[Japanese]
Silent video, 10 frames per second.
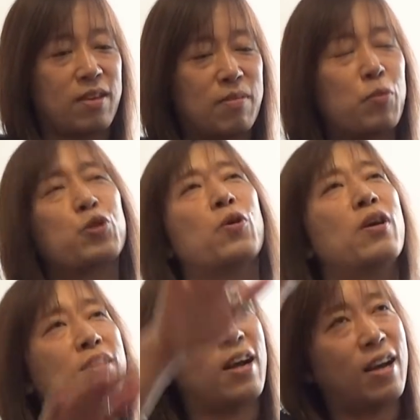まあ、もちろん
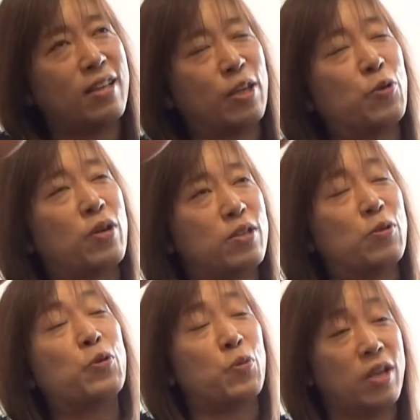高いって表現す
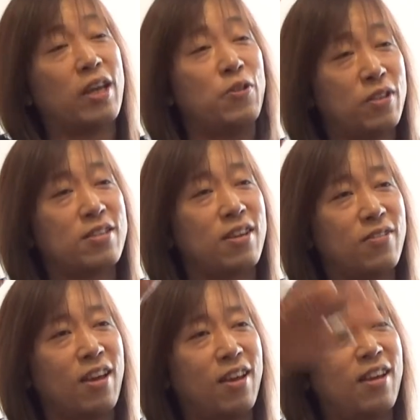ることもできるんですけ
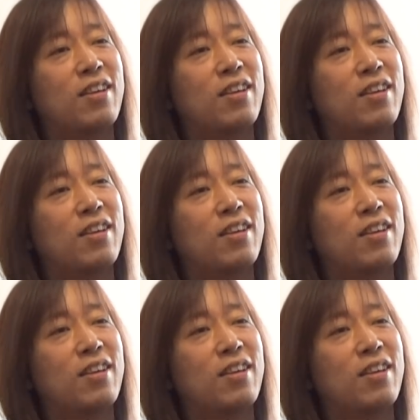どね